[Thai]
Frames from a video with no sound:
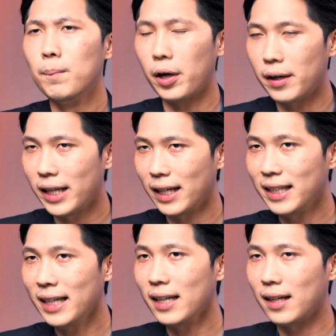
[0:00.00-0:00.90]
บทเรียน
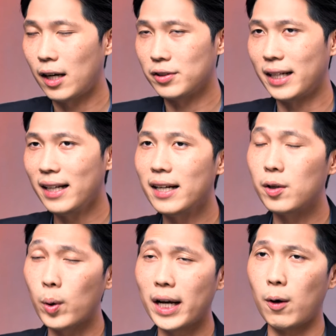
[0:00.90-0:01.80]
ที่เราจะได้เรียน
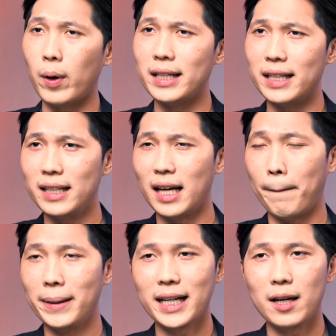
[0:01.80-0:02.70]
รู้กันในวันนี้เนี่ย
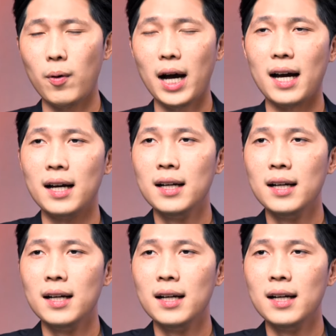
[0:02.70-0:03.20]
ไม่ใช่ว่า